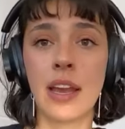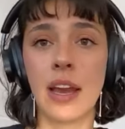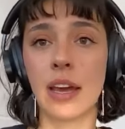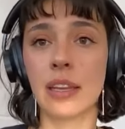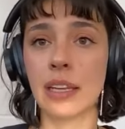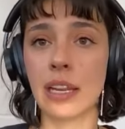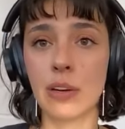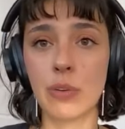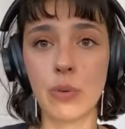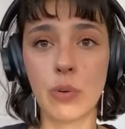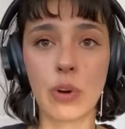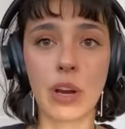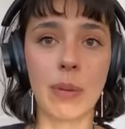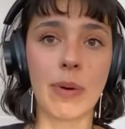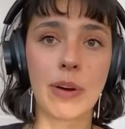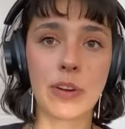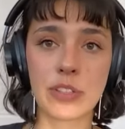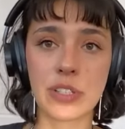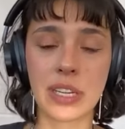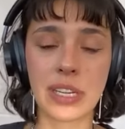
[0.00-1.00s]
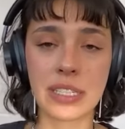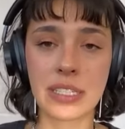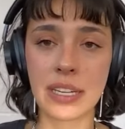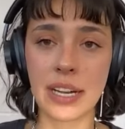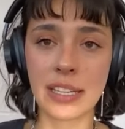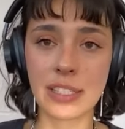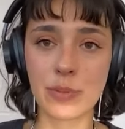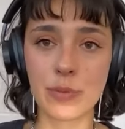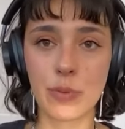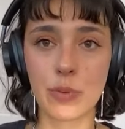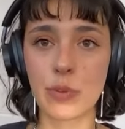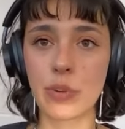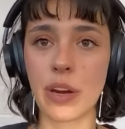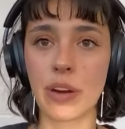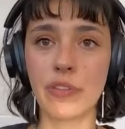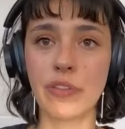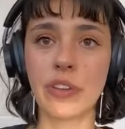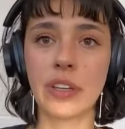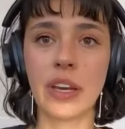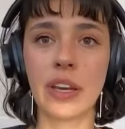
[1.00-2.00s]
analog, aber auch digital zu
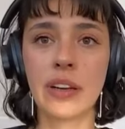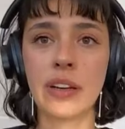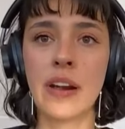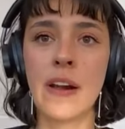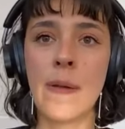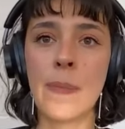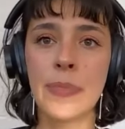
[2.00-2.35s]
fotografieren.